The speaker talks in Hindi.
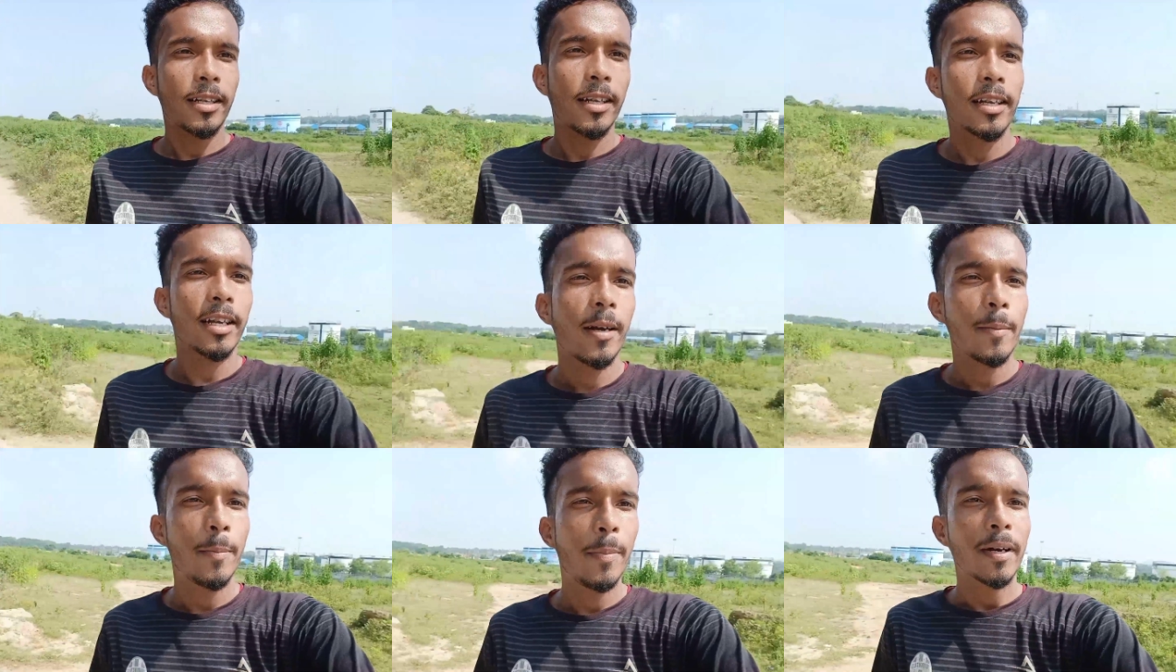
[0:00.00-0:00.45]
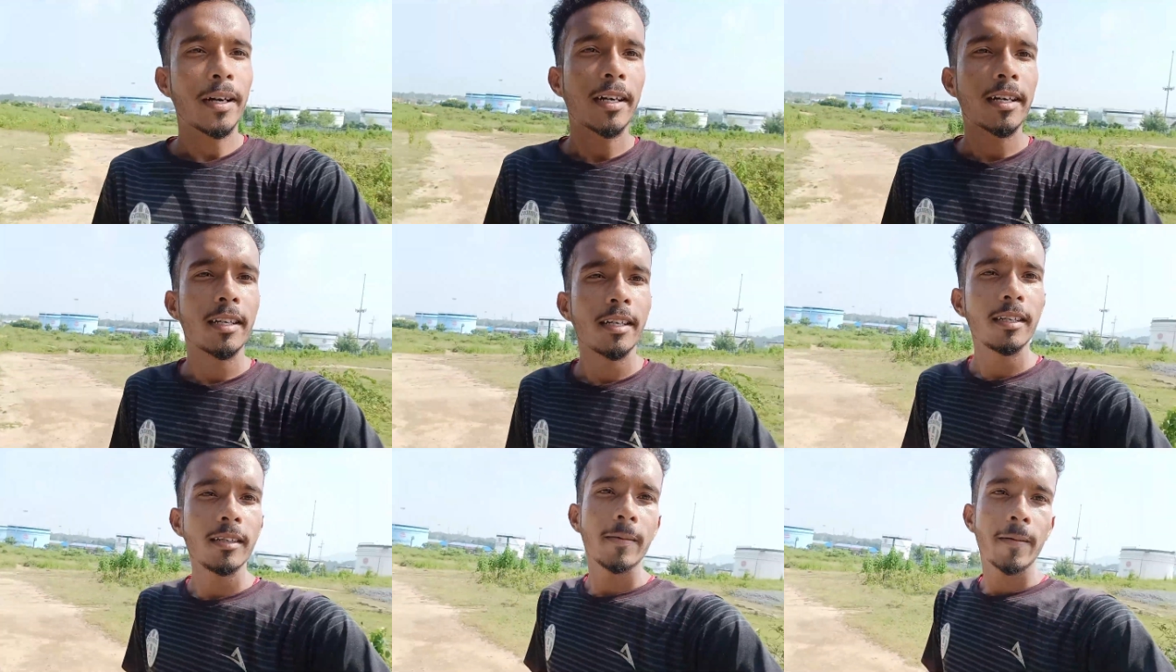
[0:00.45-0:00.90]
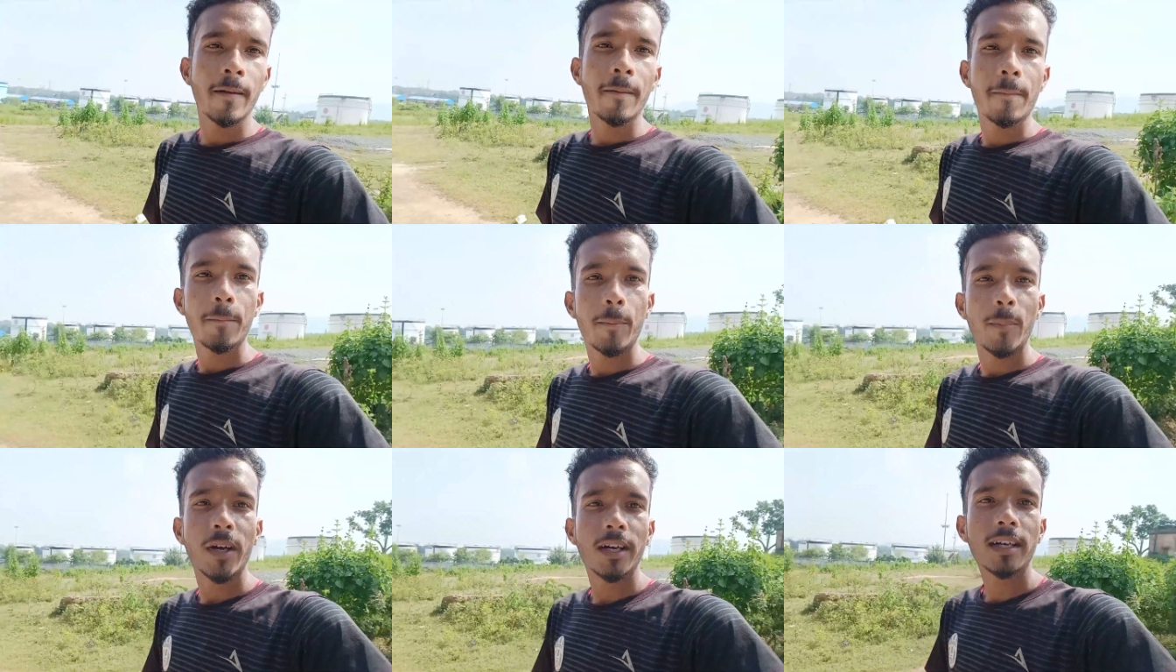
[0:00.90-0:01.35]
और ये रहा
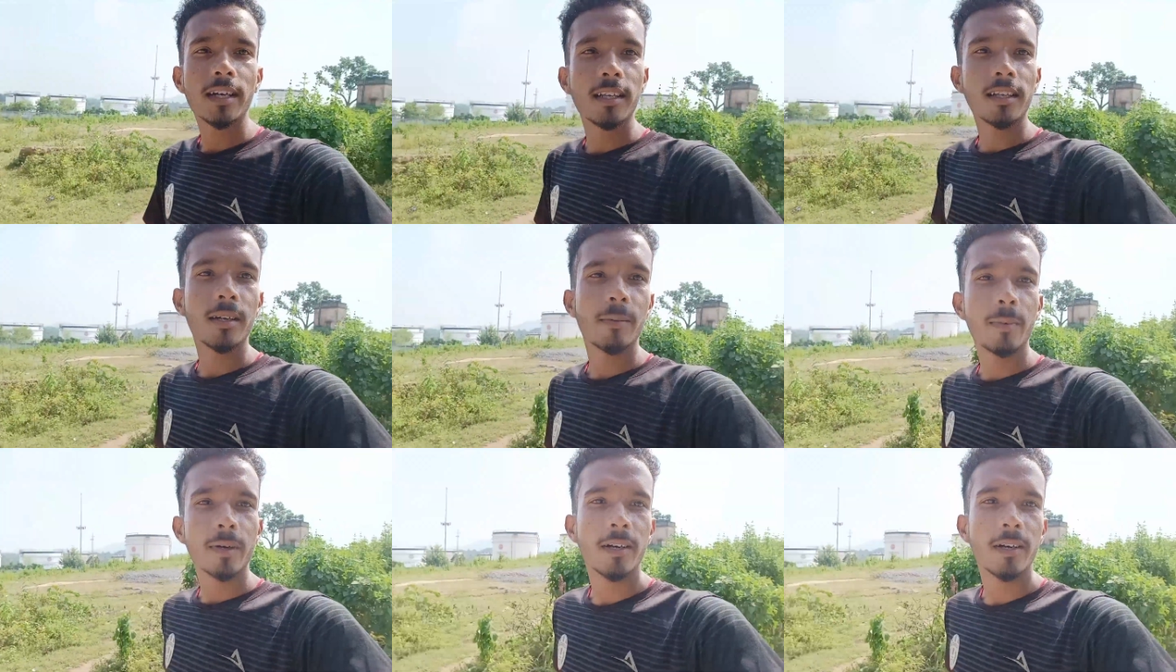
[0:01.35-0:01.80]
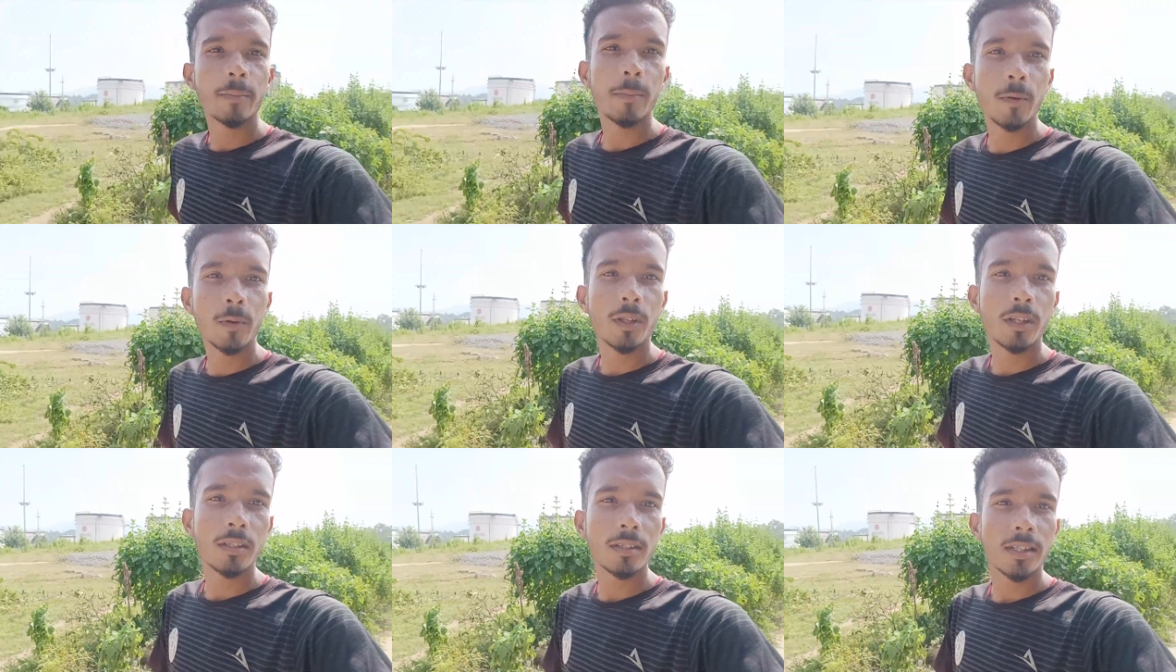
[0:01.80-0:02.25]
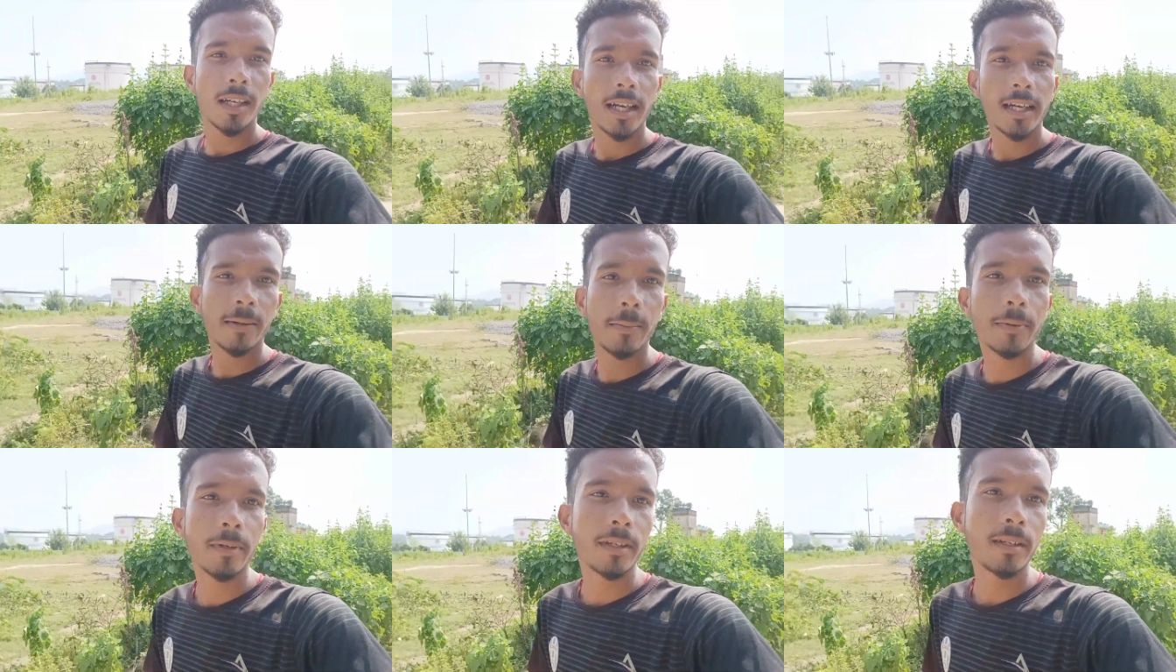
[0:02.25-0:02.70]
फैक्ट्री फैक्ट्री के बगल में उधर
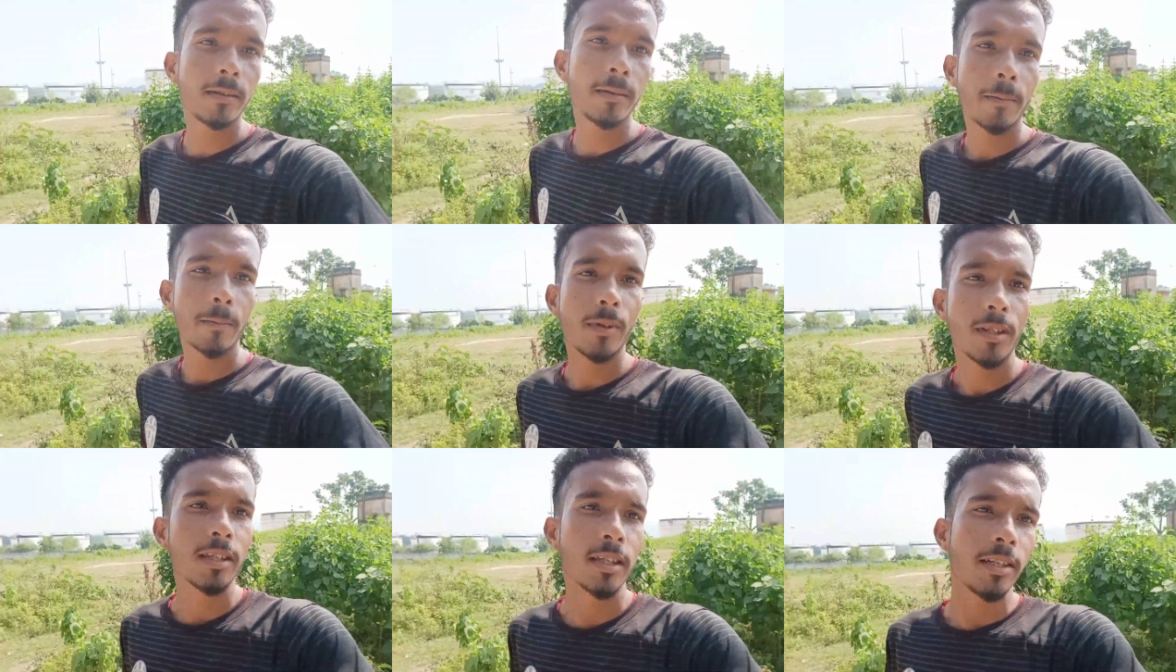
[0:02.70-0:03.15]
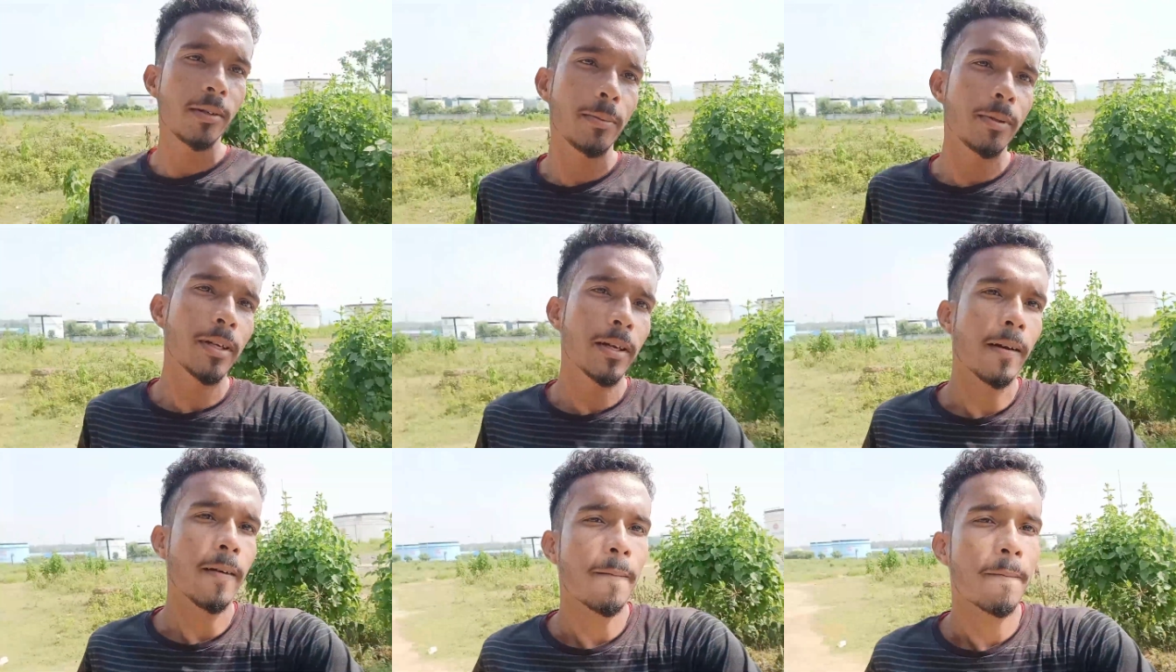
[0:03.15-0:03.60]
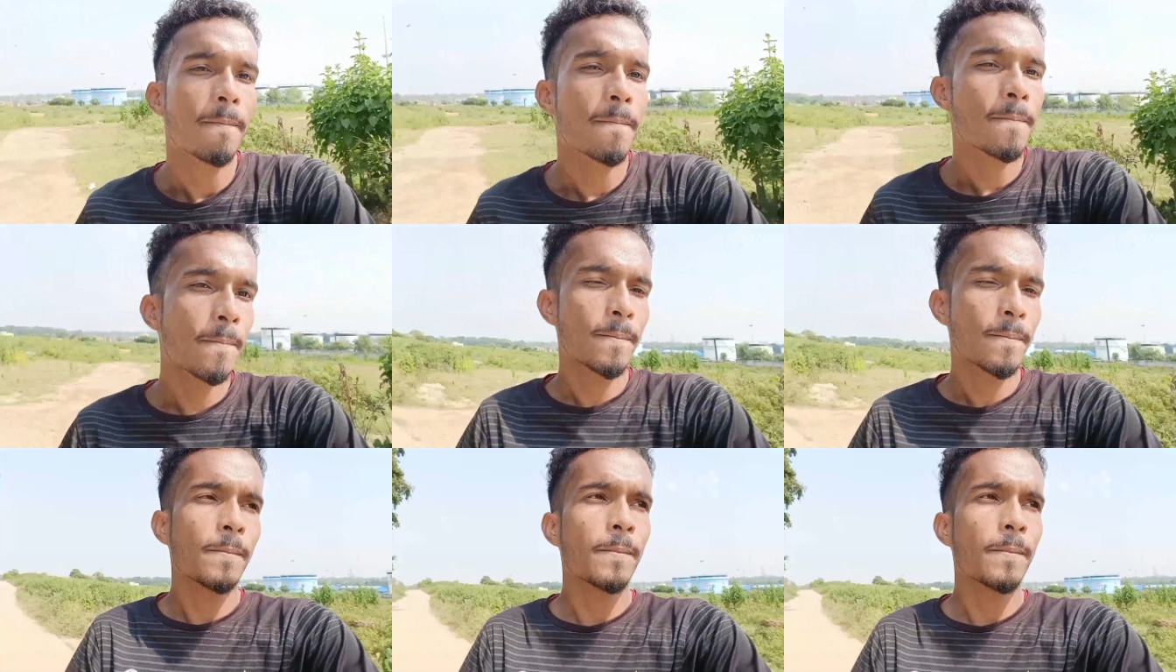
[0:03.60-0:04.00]
साइड फिर मंदिर भी है